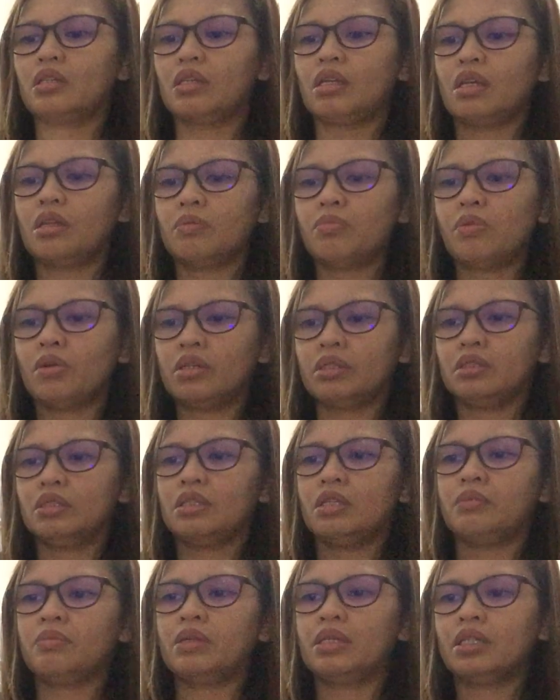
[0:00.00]
I bought
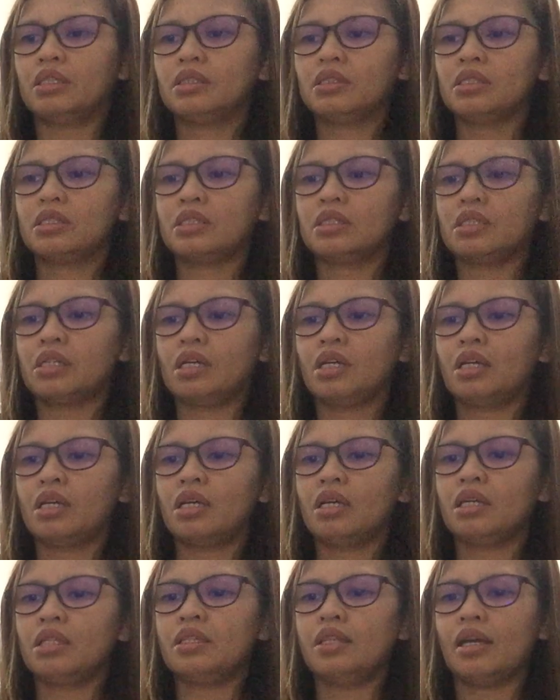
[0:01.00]
naman sa
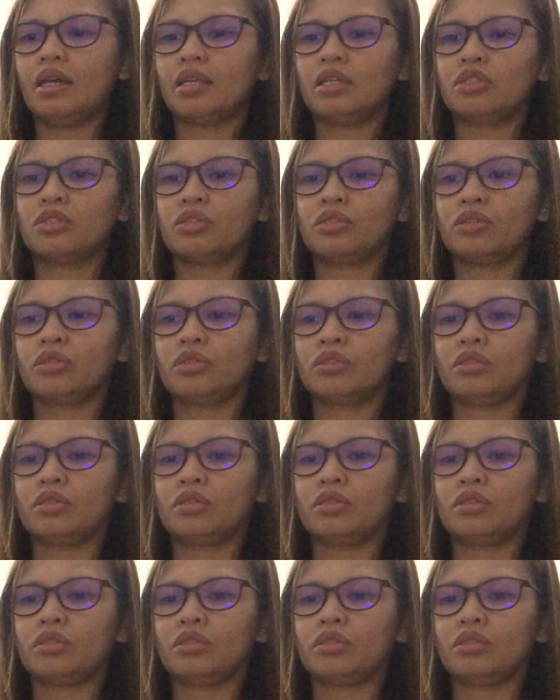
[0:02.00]
Daiso